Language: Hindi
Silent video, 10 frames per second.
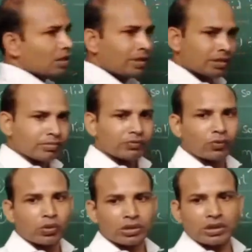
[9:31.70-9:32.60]
के बीच में
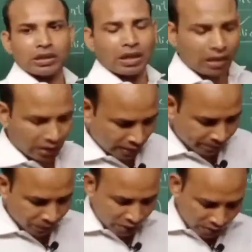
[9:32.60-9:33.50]
फोर्स लग रहा
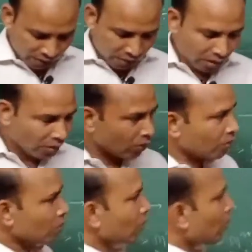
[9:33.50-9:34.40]
है
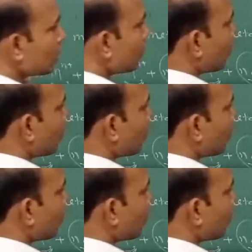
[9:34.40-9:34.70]
उसको कौन सा